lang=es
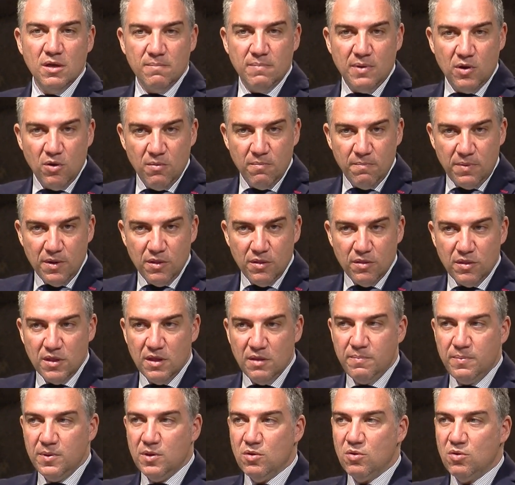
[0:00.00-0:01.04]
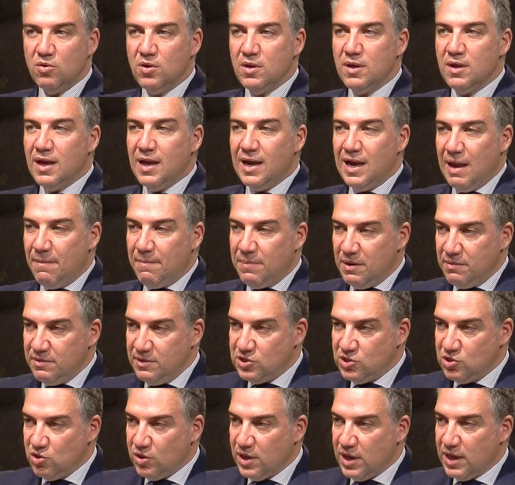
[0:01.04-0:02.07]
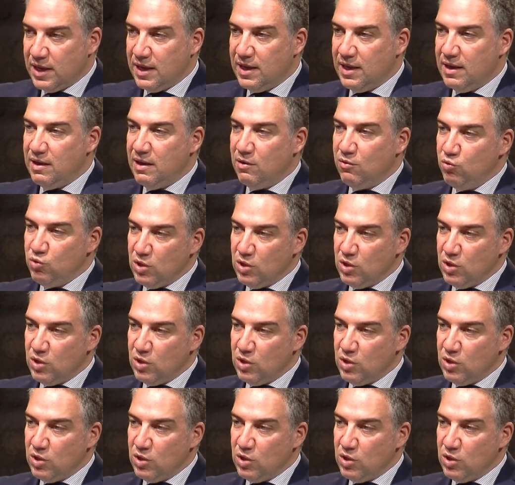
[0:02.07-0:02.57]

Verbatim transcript: pero en principio la previsión es que